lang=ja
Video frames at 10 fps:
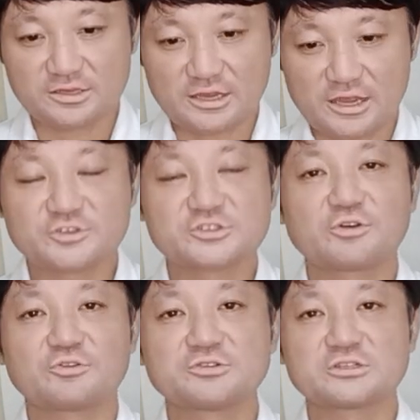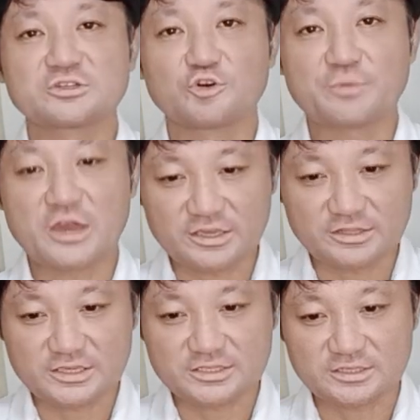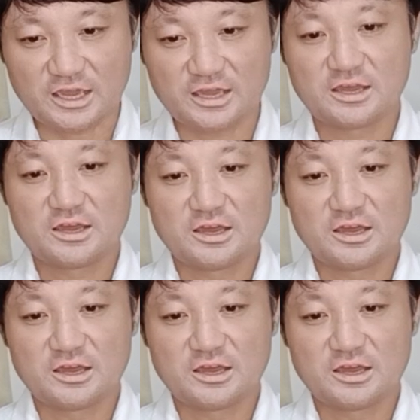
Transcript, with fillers: はい、そして本日のメインですね。